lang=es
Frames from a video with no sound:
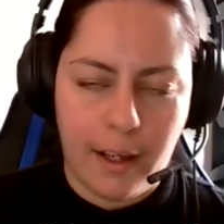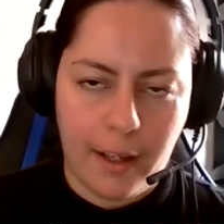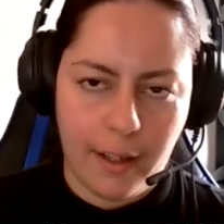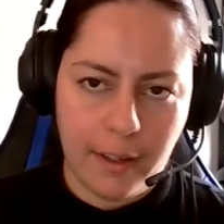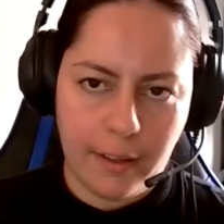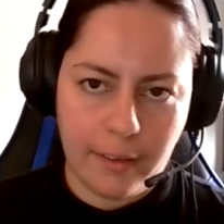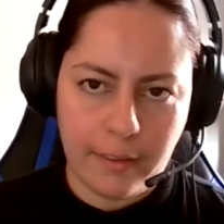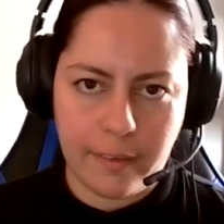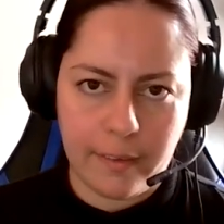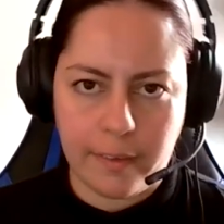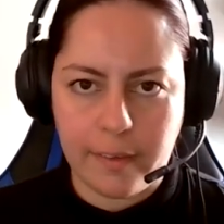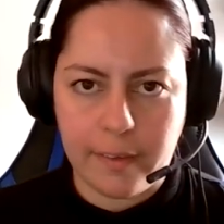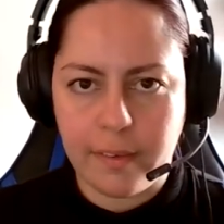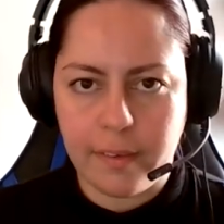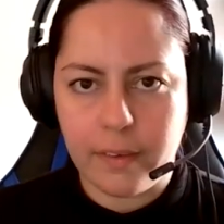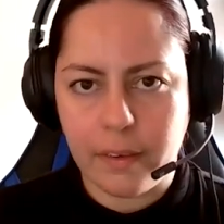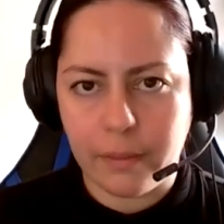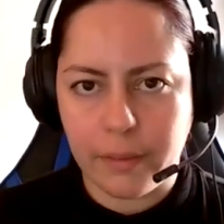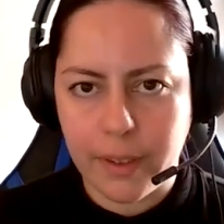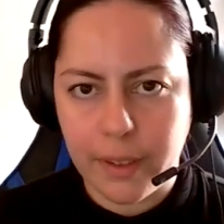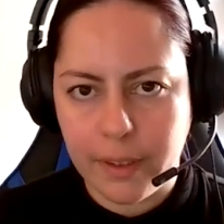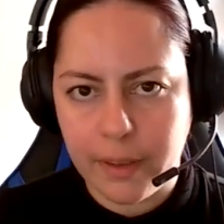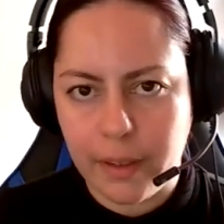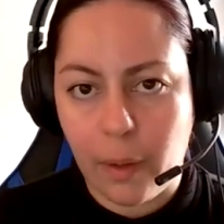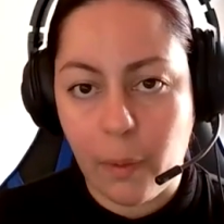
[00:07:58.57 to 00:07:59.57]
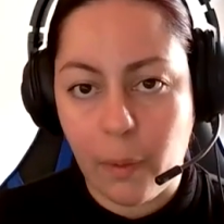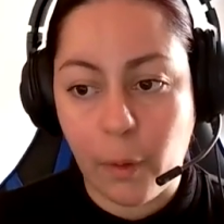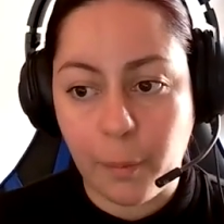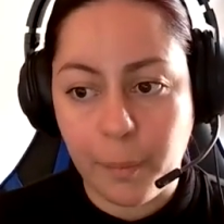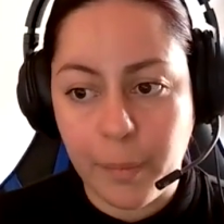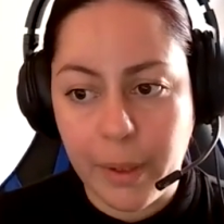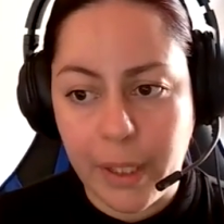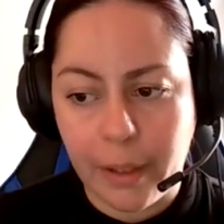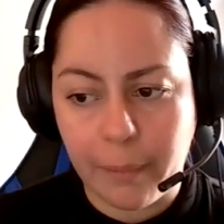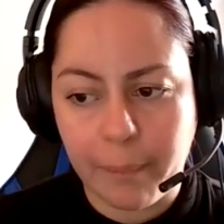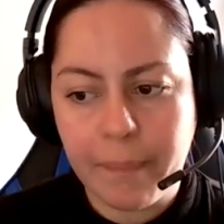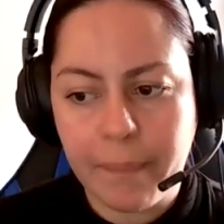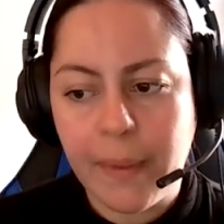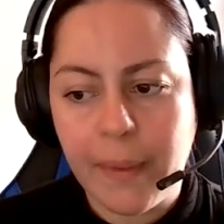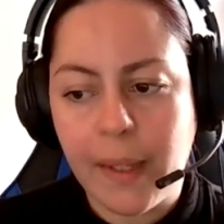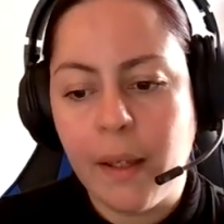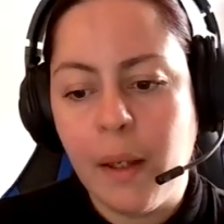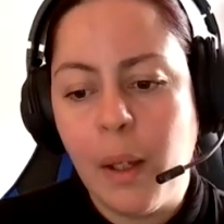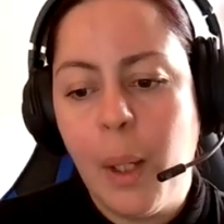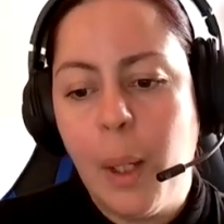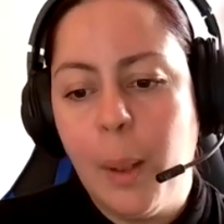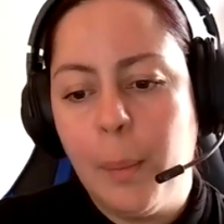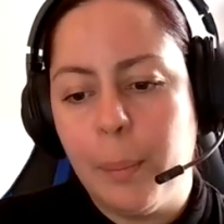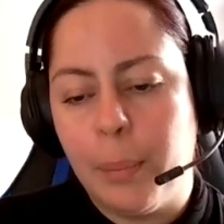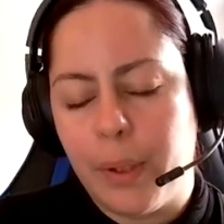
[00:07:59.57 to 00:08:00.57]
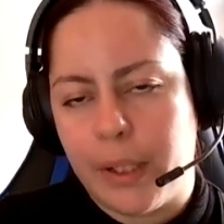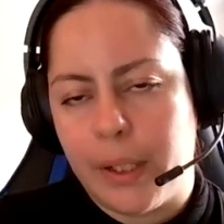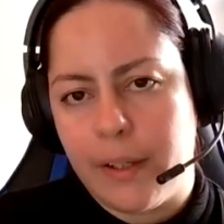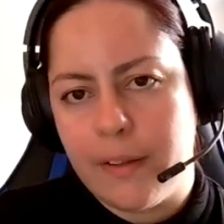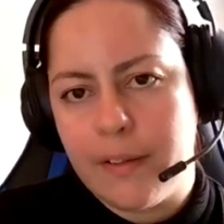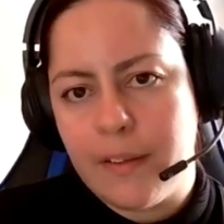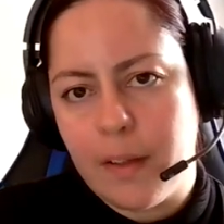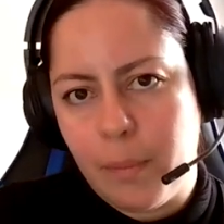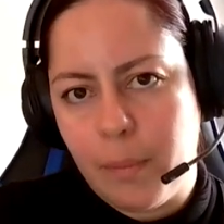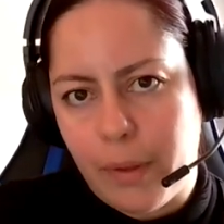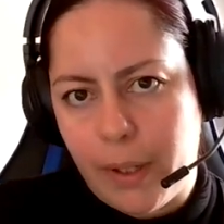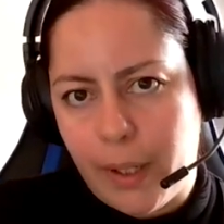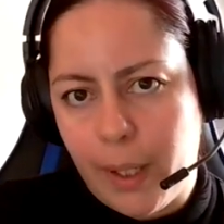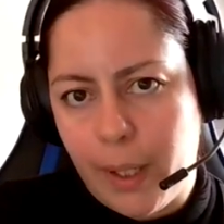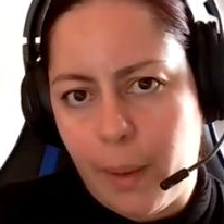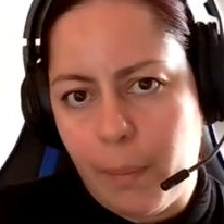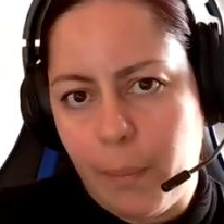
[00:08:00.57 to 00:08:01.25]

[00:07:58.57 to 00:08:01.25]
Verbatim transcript: hasta que se acuesta a dormir. Porque si, por